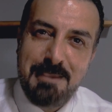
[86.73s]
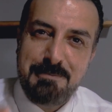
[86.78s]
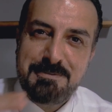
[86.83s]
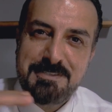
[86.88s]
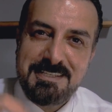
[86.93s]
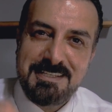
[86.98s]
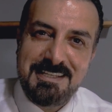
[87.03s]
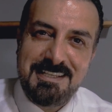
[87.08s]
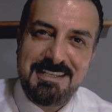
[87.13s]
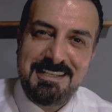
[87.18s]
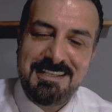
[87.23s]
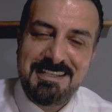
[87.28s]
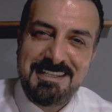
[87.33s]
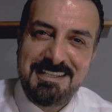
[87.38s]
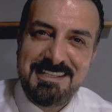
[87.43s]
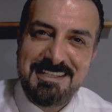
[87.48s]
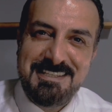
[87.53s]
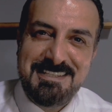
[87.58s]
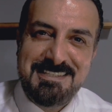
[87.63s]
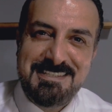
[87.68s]
Hepsini
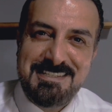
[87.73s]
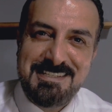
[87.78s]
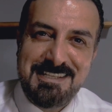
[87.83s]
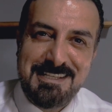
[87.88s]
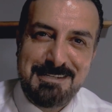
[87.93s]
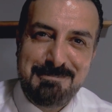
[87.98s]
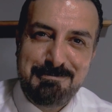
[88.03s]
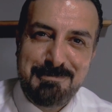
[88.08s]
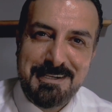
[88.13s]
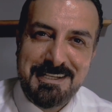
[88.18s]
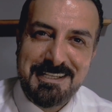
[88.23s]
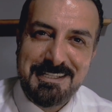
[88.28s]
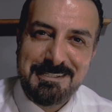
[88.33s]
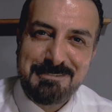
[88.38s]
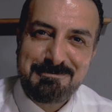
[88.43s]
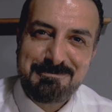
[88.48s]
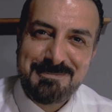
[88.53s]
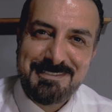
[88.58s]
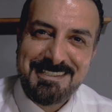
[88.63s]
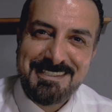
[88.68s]
İzleyelim bakalım.